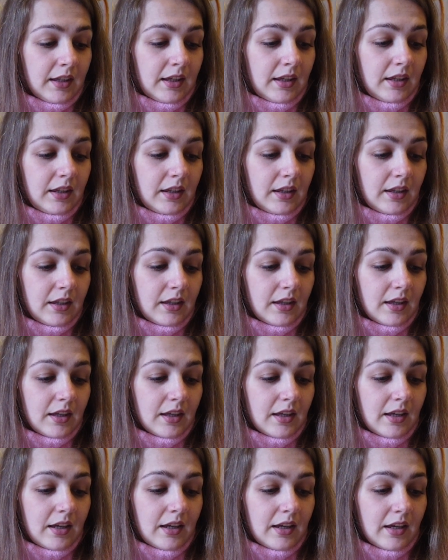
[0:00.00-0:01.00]
que
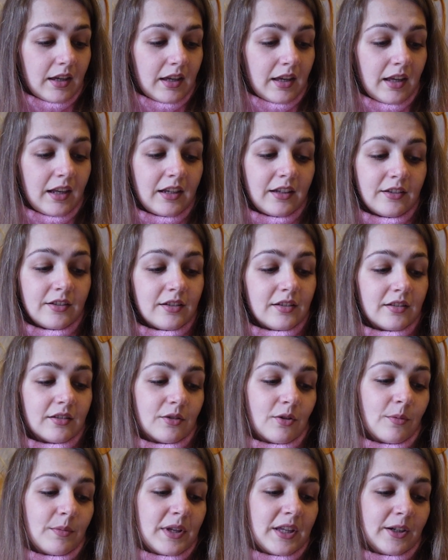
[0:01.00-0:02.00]
eles
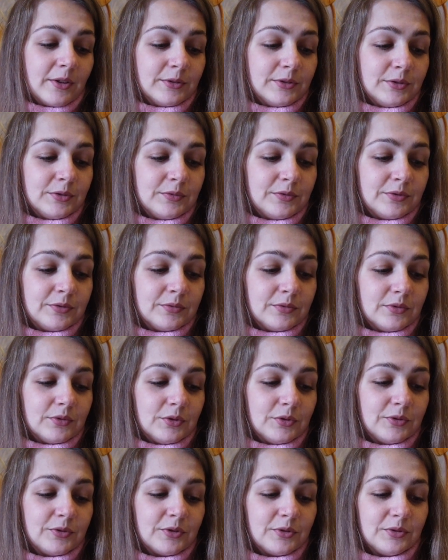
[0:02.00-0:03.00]
comerão do,
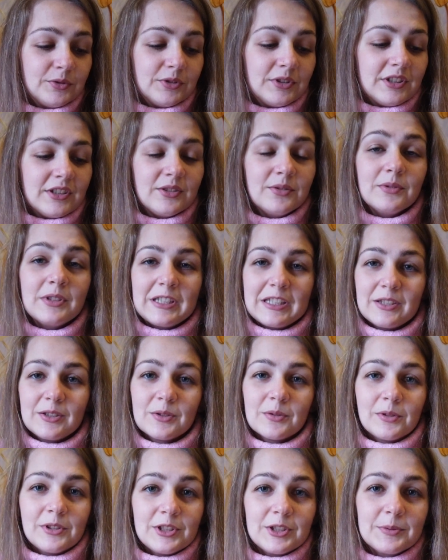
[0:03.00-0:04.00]
do fruto das suas
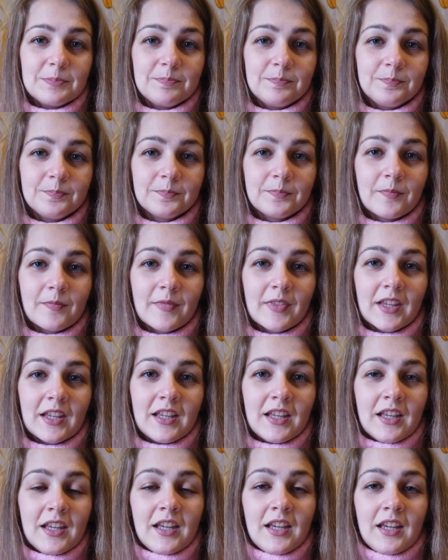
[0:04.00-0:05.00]
ações.
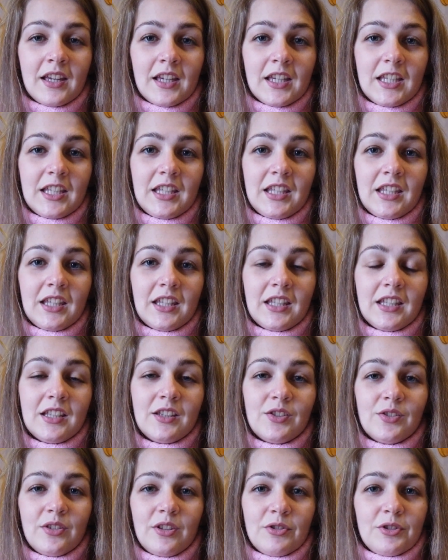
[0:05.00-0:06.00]
E,
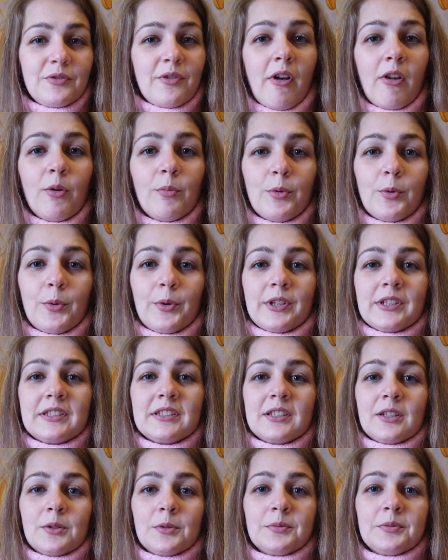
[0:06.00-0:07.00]
isso Deus falou ao meu
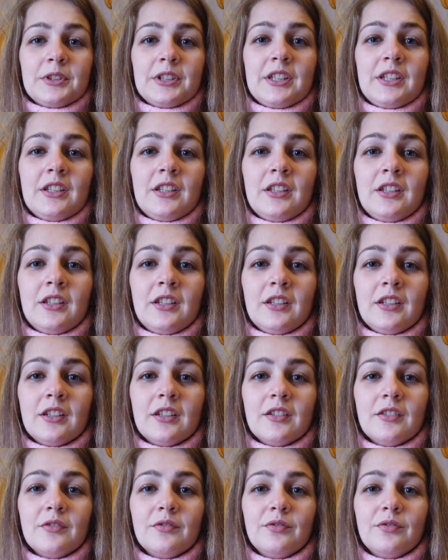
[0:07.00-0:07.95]
coração que